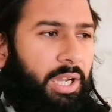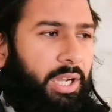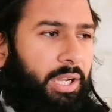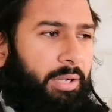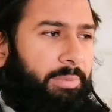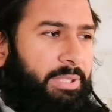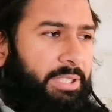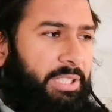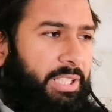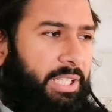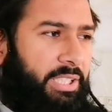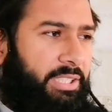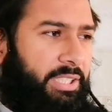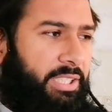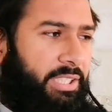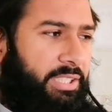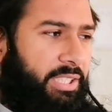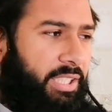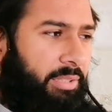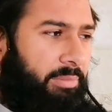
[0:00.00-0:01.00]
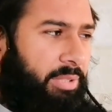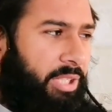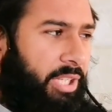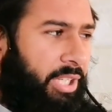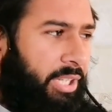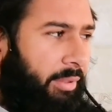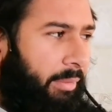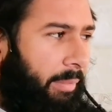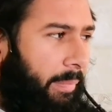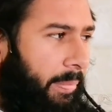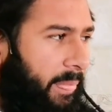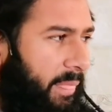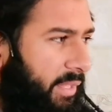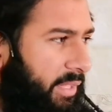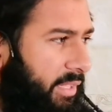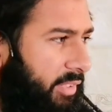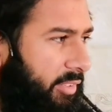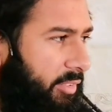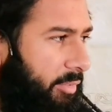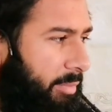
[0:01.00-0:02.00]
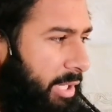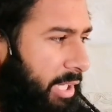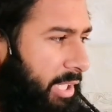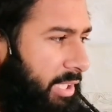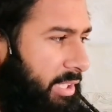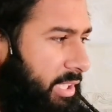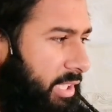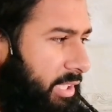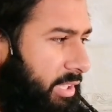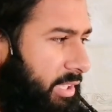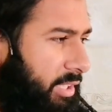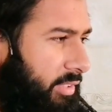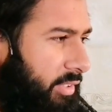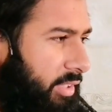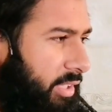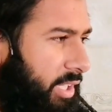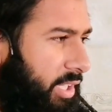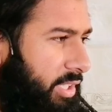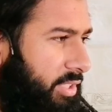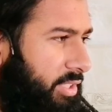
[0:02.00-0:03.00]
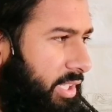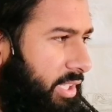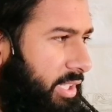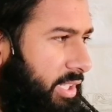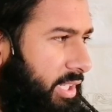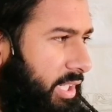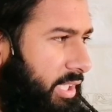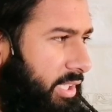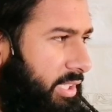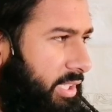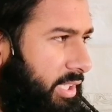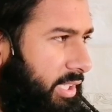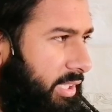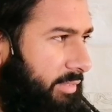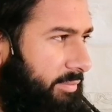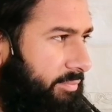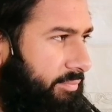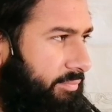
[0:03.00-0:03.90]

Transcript: आप हजरात के सामने इस बात का तस्करा चल रहा था